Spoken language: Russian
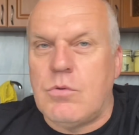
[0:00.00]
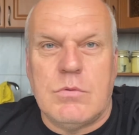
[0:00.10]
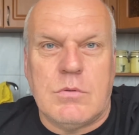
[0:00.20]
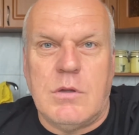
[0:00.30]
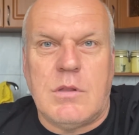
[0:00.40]

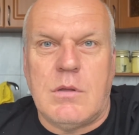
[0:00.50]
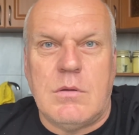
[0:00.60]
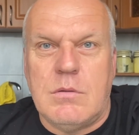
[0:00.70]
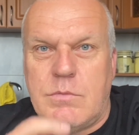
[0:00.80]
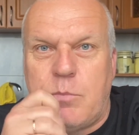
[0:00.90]
говорю,
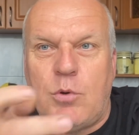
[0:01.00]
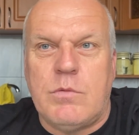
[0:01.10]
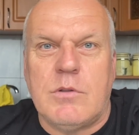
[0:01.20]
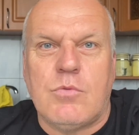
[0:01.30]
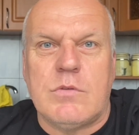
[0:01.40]
это
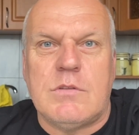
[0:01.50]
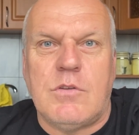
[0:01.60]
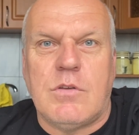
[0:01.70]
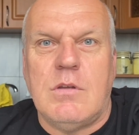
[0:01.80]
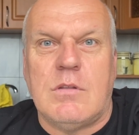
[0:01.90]
выплевывать
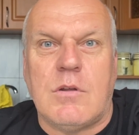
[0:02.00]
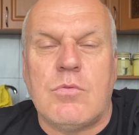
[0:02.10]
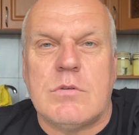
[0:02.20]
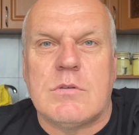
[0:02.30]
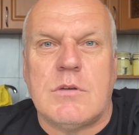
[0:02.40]
косточки, это
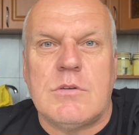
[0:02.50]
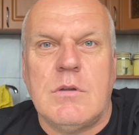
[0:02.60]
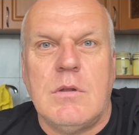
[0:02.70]
роскошь.